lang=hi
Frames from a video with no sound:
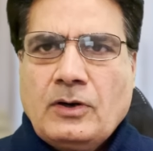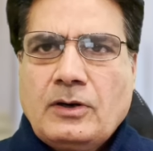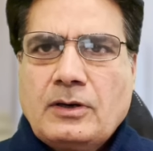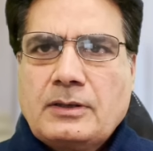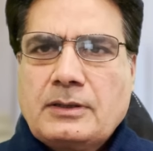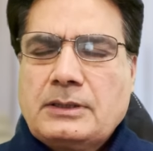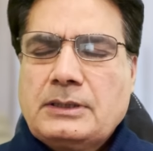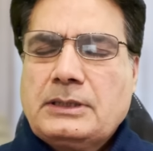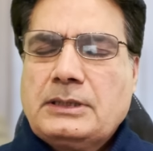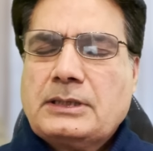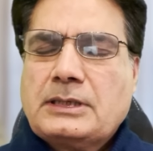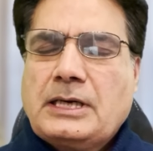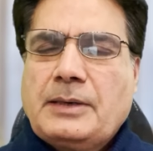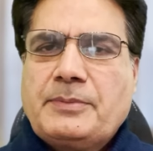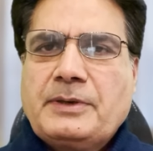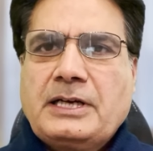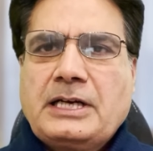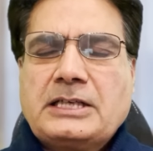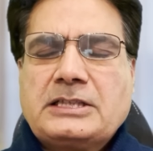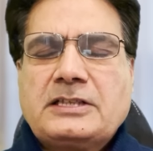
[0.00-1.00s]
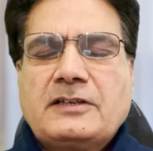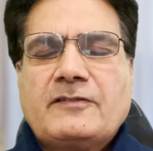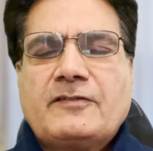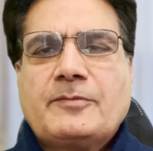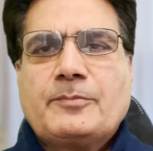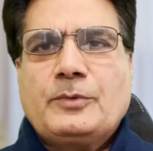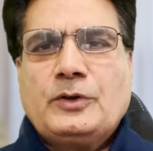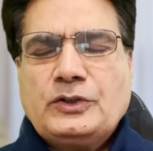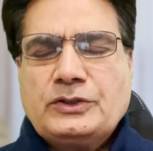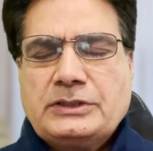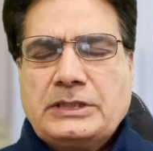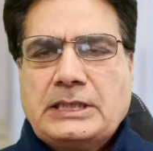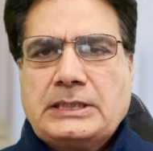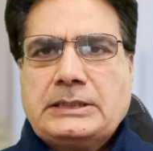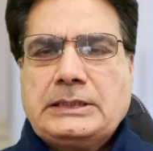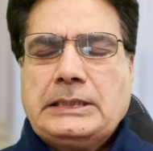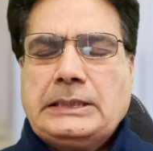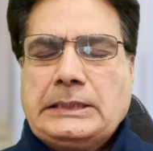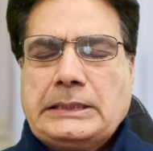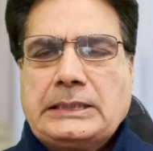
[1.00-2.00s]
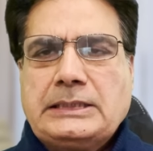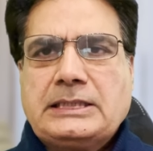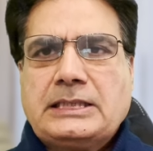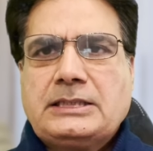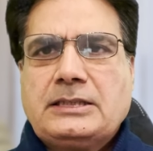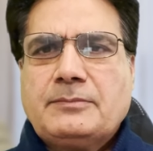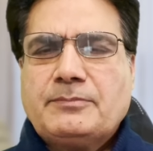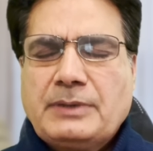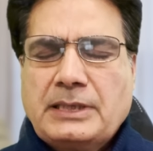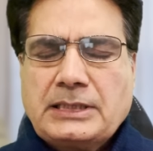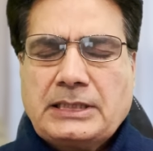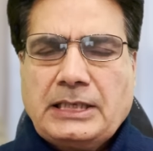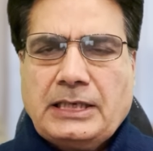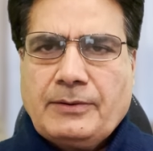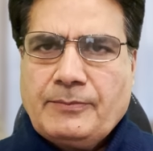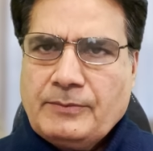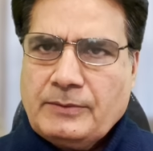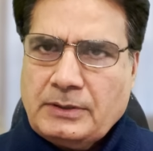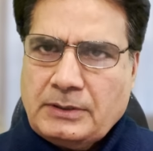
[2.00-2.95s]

और खबरें ना सिर्फ पहुंच जाती हैं निकल जाती हैं बल्कि